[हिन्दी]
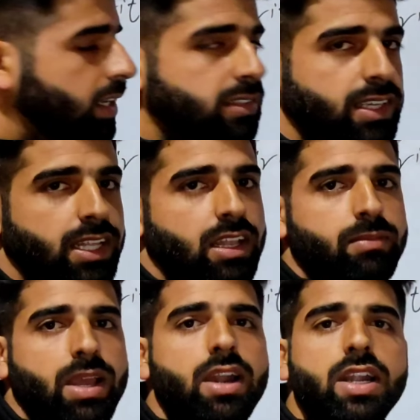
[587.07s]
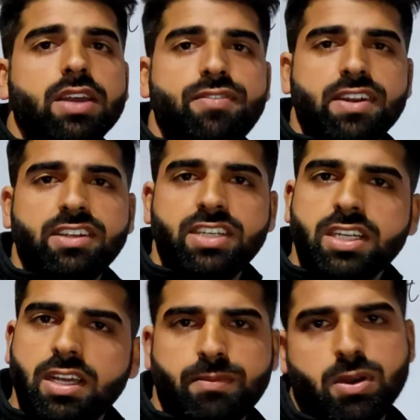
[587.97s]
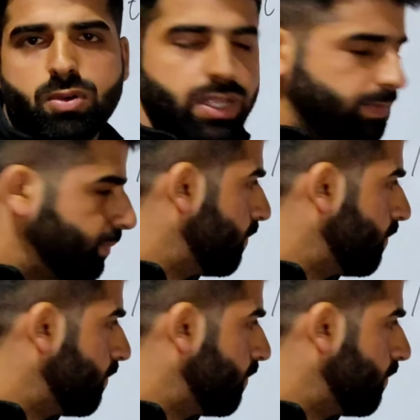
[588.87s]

थिंग्स के दरमियान डिफ्रेंशिएट कर पाओगे